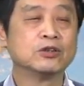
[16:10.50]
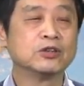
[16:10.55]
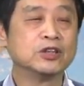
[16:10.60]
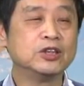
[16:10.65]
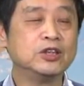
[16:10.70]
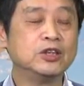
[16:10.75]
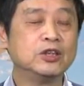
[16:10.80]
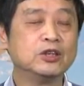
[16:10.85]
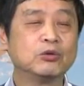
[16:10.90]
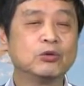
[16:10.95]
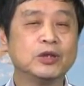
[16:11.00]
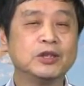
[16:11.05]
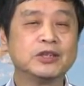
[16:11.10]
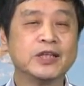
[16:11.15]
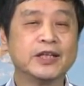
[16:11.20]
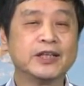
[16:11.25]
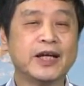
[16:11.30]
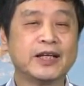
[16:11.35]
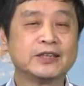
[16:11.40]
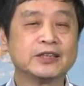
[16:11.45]
第一，对
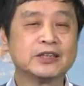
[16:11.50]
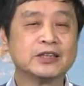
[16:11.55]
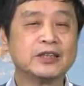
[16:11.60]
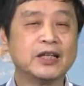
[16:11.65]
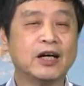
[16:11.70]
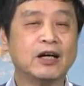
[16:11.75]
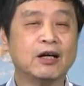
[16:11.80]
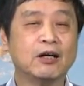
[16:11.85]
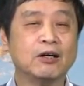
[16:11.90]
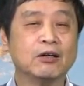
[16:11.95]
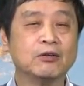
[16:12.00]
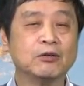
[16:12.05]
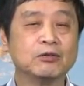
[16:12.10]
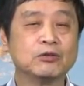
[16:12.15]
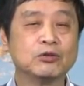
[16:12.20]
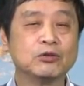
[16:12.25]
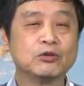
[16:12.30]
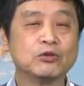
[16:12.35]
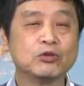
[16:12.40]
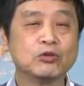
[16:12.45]
这件事要
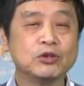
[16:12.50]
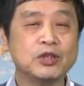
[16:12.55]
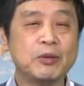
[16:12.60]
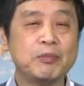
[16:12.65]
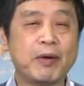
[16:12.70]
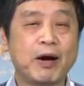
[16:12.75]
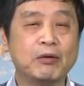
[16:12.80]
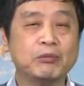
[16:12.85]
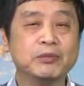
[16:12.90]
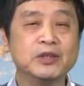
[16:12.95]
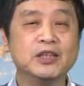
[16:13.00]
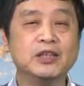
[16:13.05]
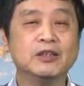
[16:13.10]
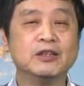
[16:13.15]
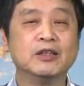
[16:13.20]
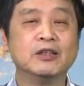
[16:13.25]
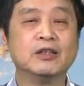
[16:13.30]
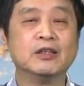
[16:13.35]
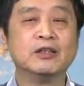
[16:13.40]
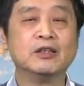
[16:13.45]
注意保
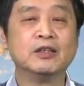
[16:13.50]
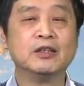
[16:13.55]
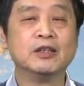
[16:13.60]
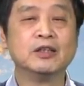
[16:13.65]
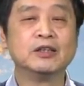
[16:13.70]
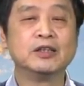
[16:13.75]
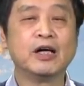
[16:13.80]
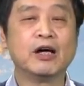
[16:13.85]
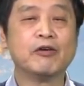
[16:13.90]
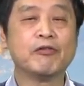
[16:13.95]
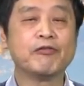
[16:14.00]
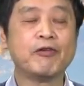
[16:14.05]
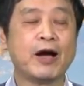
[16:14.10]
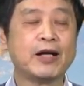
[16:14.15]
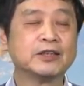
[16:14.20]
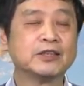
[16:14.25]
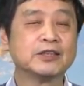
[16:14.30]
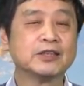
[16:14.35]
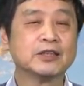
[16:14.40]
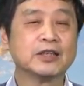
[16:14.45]
密，要
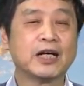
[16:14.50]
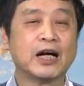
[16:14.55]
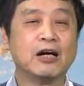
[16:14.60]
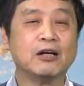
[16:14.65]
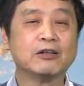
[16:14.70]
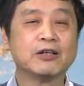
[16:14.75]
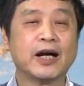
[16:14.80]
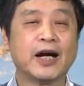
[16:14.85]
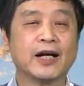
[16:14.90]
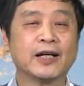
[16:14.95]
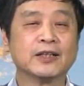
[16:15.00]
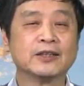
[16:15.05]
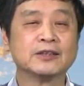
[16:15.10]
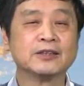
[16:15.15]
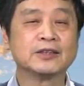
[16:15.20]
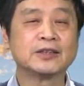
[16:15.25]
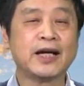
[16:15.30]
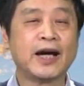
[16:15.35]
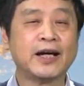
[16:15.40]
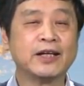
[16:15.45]
防止高
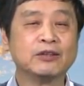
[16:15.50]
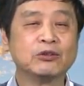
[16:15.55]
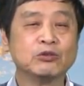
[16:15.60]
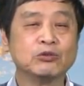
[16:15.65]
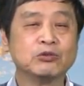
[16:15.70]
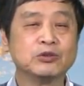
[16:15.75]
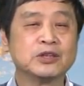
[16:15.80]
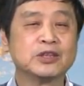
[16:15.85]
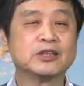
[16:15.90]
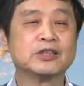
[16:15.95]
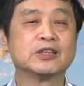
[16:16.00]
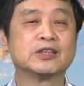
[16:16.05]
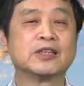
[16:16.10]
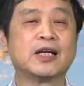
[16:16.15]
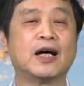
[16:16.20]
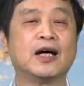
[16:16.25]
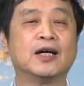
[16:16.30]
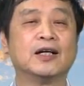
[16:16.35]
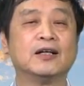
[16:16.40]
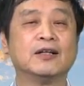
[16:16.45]
岗再度自
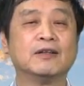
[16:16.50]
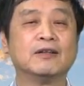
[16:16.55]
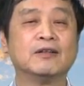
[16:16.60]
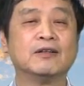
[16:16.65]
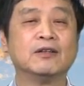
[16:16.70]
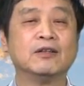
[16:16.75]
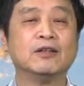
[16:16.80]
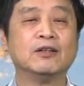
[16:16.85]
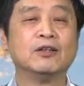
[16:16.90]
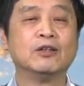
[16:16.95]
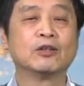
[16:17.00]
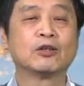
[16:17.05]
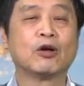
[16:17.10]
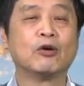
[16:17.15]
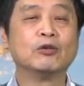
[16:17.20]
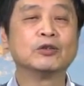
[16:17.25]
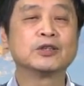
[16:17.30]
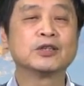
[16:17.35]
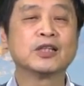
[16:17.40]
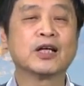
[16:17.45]
杀，
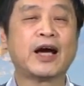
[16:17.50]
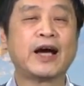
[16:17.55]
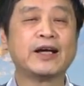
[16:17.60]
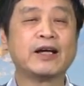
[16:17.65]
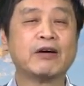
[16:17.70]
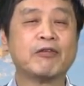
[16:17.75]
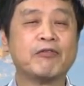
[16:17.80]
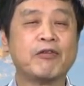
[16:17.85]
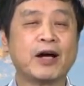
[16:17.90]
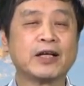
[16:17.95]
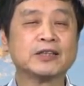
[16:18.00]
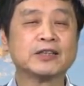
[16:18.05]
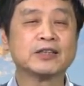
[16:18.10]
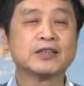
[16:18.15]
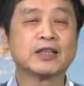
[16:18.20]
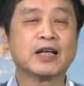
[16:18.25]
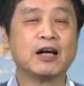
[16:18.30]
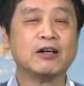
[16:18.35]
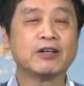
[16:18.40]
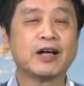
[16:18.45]
同时还要防
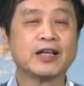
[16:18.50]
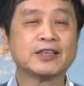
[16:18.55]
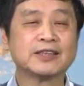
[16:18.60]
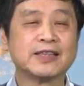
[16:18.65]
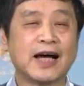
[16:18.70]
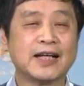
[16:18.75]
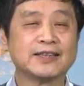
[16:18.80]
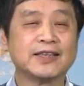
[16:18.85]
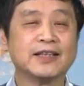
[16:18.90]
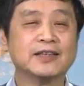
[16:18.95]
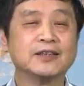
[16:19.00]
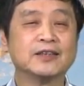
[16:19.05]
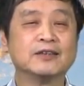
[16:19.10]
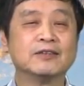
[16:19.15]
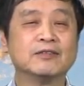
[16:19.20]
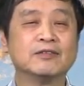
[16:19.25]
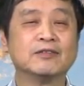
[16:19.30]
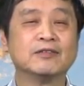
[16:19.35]
止高岗杀人。